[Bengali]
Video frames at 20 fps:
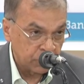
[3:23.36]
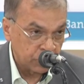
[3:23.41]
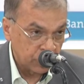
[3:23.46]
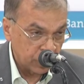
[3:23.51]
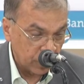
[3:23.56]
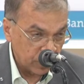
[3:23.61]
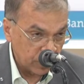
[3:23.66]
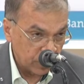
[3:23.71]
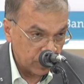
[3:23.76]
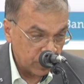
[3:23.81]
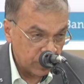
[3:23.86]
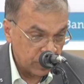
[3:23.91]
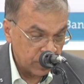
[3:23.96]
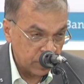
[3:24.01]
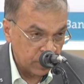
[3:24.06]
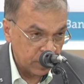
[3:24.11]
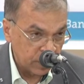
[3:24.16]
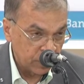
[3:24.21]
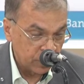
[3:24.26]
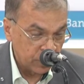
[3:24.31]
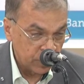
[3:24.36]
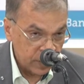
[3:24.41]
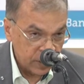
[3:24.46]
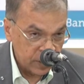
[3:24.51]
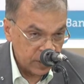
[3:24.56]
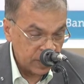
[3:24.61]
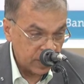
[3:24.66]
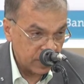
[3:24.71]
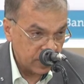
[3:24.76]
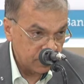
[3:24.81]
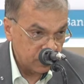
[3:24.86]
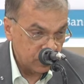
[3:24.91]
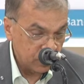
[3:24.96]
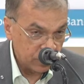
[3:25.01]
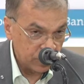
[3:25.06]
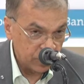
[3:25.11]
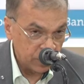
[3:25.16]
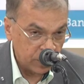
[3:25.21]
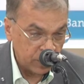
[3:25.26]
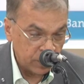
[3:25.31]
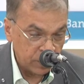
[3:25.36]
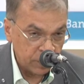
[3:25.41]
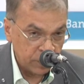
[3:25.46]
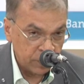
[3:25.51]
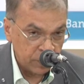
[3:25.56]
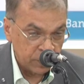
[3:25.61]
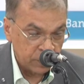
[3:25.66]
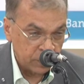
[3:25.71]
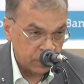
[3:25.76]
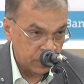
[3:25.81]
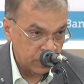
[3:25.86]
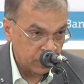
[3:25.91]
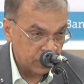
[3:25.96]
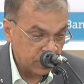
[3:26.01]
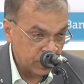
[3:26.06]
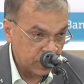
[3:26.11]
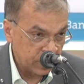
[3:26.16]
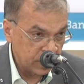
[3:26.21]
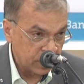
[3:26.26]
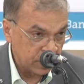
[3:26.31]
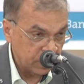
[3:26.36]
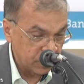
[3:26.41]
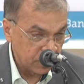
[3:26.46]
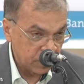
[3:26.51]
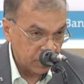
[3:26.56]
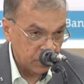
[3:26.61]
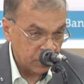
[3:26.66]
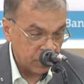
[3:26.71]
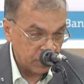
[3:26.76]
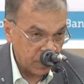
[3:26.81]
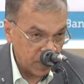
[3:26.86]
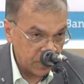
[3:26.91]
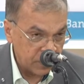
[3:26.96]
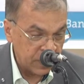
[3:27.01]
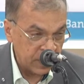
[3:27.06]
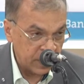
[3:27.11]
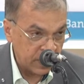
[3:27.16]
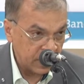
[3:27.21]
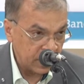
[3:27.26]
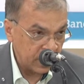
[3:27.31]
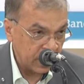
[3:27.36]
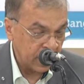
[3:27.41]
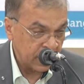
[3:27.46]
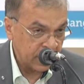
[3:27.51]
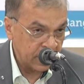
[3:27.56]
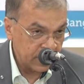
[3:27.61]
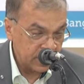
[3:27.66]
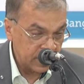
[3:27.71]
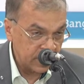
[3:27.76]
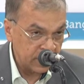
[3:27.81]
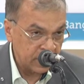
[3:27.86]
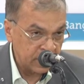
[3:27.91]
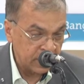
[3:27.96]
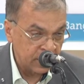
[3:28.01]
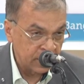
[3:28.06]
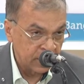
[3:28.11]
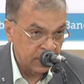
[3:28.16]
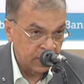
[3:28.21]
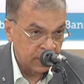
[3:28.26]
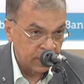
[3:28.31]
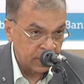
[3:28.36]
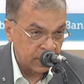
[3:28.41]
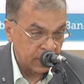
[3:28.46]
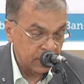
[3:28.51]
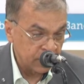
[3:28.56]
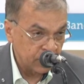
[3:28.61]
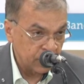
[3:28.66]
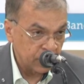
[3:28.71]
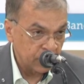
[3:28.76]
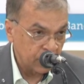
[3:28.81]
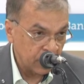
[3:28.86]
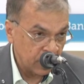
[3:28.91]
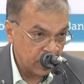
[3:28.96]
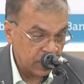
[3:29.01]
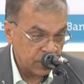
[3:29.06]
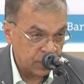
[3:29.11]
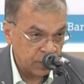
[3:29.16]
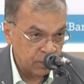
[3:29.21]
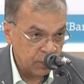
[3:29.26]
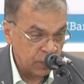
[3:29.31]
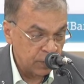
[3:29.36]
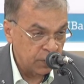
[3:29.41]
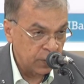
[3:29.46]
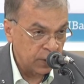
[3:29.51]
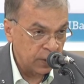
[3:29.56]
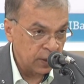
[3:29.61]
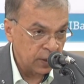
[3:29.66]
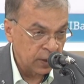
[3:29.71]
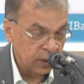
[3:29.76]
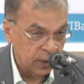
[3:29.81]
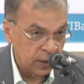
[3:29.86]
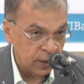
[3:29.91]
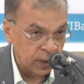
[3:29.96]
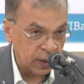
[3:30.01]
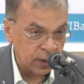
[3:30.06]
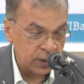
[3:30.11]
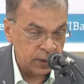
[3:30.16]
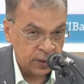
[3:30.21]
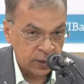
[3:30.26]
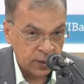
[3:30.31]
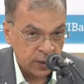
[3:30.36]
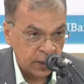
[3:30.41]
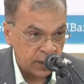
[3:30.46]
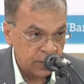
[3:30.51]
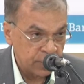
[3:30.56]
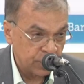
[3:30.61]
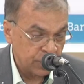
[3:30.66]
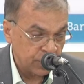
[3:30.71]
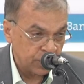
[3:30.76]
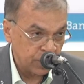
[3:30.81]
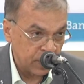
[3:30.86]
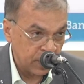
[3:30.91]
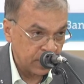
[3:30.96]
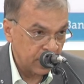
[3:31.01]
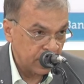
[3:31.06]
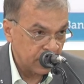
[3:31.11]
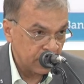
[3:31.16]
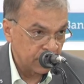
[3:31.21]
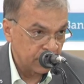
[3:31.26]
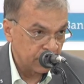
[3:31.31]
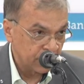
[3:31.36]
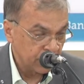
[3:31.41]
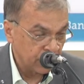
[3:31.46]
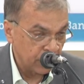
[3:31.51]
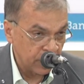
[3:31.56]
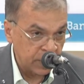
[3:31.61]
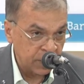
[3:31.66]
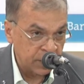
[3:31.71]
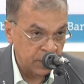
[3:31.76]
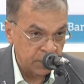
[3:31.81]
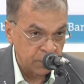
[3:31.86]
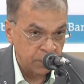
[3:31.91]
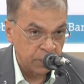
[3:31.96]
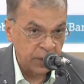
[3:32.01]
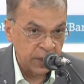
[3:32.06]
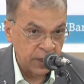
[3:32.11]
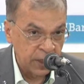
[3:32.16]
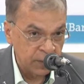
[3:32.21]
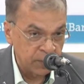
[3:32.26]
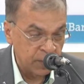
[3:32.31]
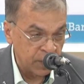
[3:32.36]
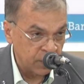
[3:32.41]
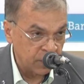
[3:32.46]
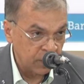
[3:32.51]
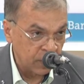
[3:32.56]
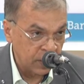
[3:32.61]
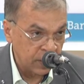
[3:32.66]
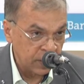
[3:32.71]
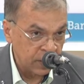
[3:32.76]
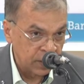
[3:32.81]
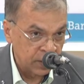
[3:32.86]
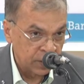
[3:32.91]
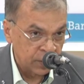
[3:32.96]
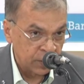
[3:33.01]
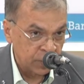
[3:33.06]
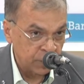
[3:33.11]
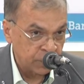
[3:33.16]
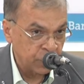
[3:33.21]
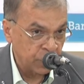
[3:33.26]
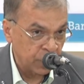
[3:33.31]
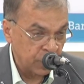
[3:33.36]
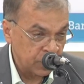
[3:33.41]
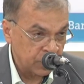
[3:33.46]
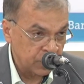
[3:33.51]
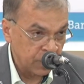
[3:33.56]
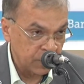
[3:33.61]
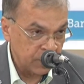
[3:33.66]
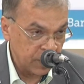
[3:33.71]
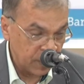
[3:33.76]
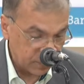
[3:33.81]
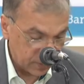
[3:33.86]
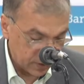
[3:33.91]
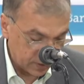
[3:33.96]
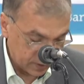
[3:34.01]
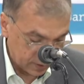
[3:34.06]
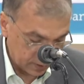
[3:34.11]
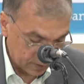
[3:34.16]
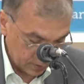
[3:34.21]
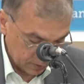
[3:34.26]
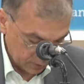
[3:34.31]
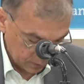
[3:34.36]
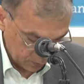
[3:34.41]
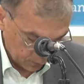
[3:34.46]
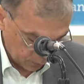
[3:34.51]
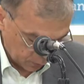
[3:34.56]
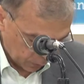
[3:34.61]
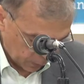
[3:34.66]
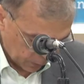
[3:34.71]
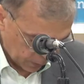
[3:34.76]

জনগণ দুর্নীতি থেকে মুক্ত হোক দুর্নীতির প্রভাব থেকে একই সাথে এটা যদি করা সম্ভব হয় রাষ্ট্রের রাজস্ব আদায় কিন্তু অনেক বৃদ্ধি পাবে বলে খুব সহজভাবে আমরা এটাকে ধরে